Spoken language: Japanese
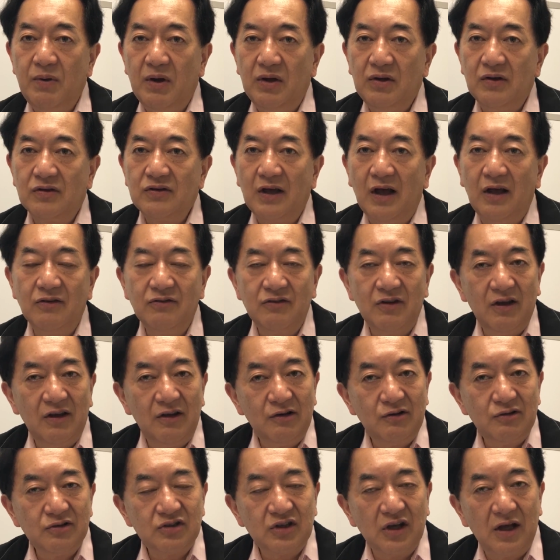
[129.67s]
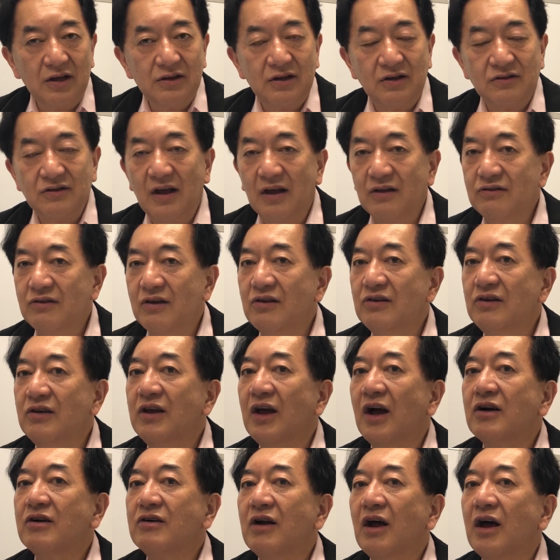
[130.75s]
併で3000いくつあった
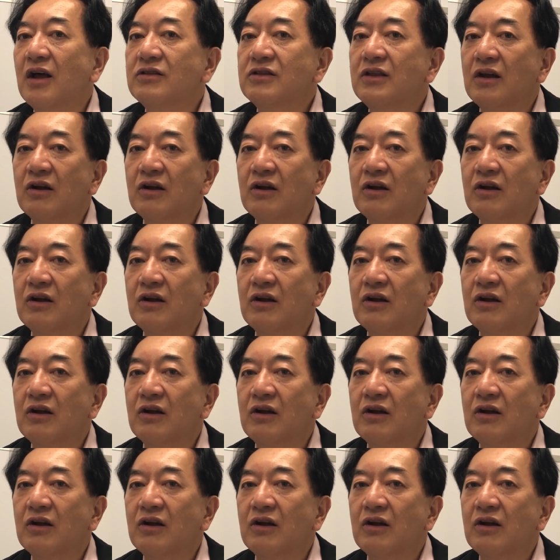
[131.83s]
3200くらいあっ